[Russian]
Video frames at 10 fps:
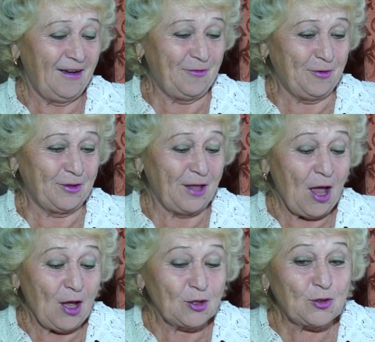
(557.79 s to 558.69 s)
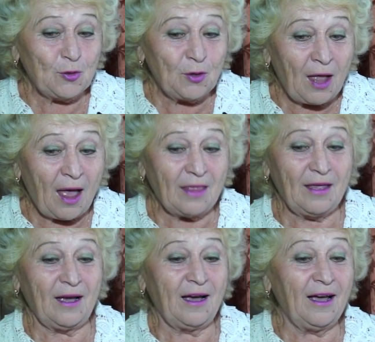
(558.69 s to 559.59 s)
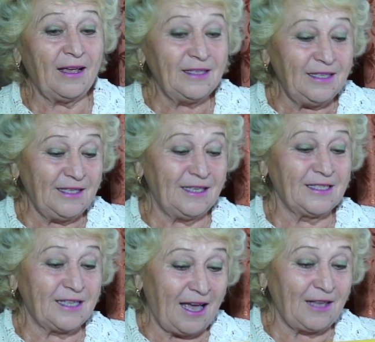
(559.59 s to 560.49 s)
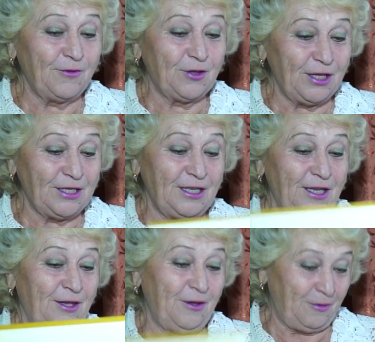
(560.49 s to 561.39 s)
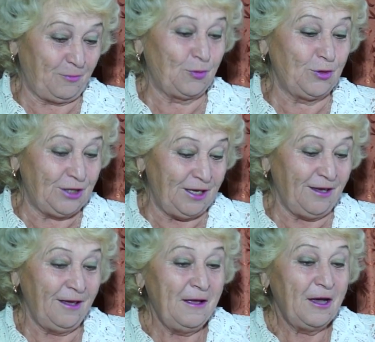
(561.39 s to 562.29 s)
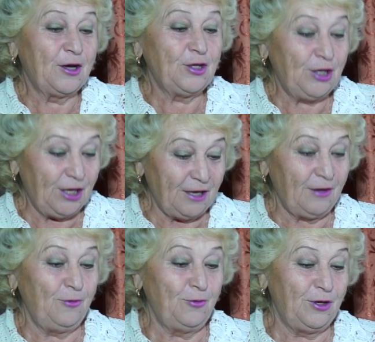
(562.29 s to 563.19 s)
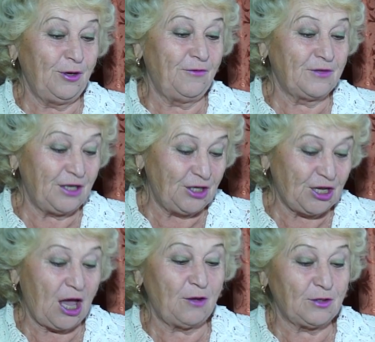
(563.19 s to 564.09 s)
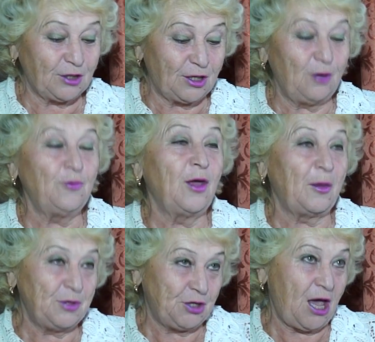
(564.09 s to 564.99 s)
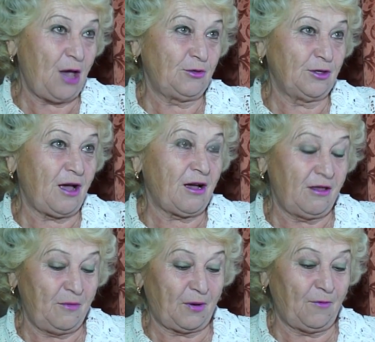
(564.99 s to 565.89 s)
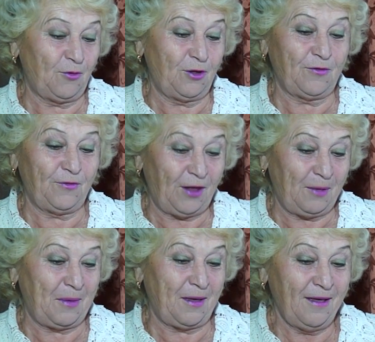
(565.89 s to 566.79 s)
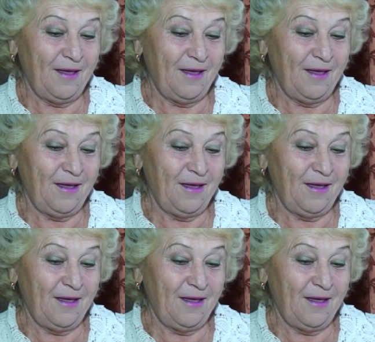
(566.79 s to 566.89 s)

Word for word: Вот. Что надо ходить, искать вот эти пути, где люди встречаются, где люди общаются, как они проводят время.